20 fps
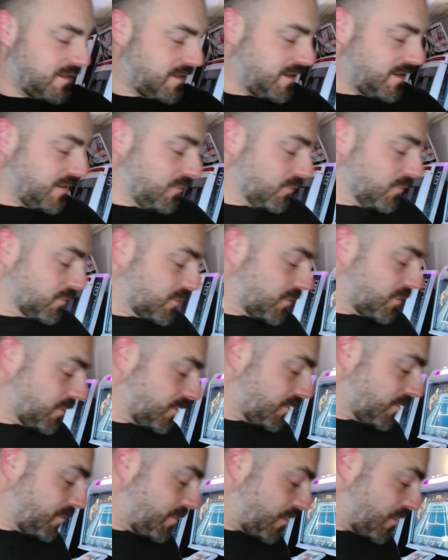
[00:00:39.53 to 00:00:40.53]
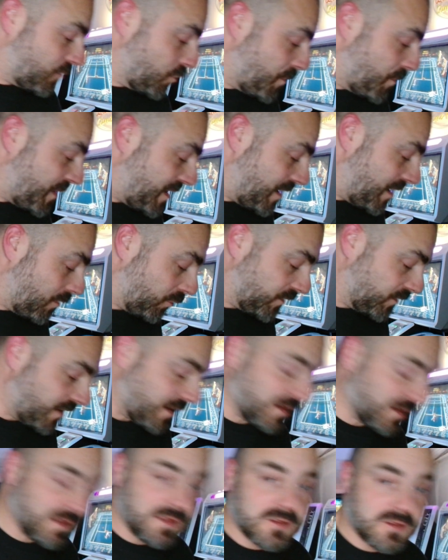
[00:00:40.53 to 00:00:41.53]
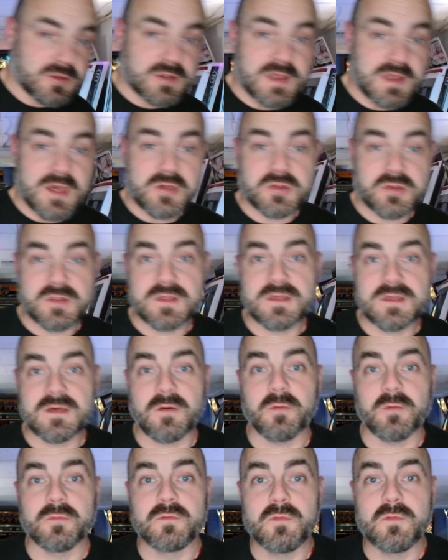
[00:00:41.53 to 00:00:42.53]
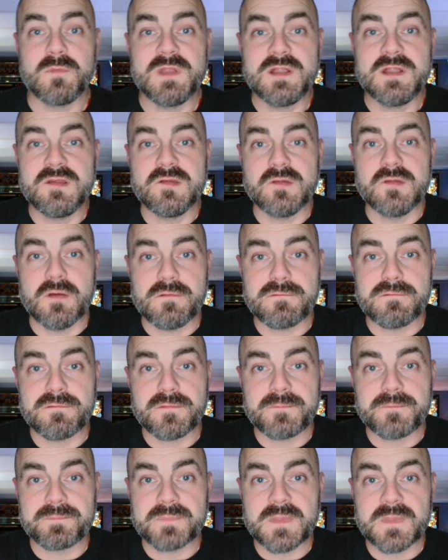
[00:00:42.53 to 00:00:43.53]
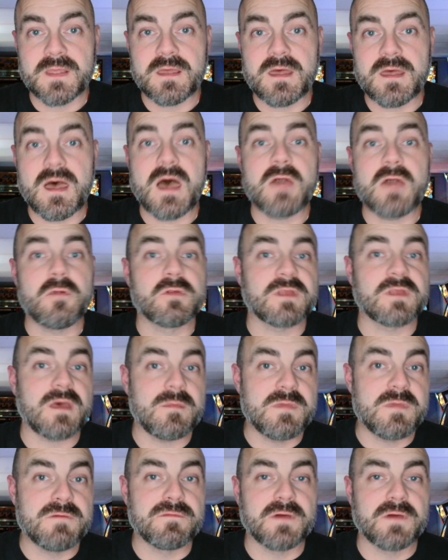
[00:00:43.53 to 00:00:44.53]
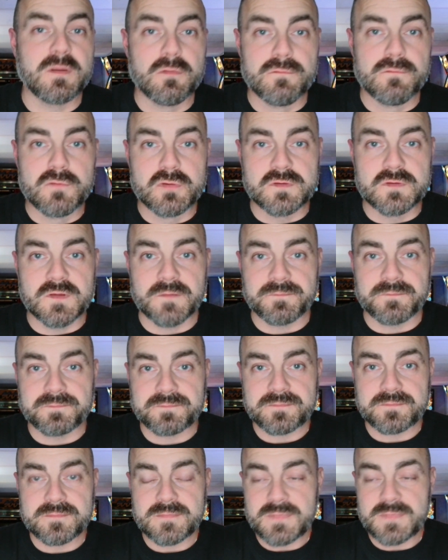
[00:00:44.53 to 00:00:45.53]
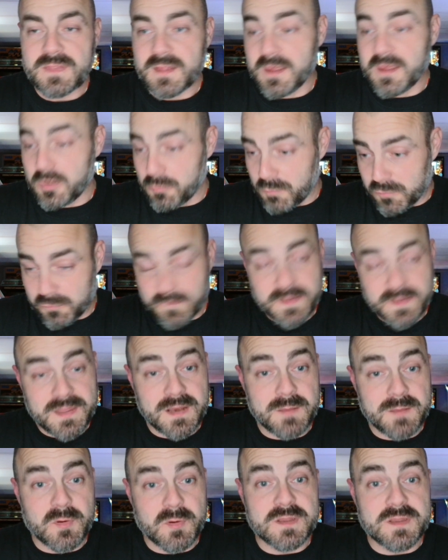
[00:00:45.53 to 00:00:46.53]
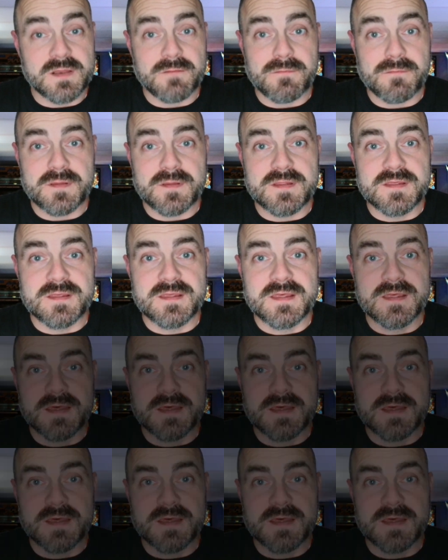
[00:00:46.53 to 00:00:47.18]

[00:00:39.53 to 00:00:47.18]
Et donc, euh, bah, ce panel Rotary, je l'ai acheté en 2019 à notre ami Fredo wood Et je me souviens qu'à l'époque, il avait dit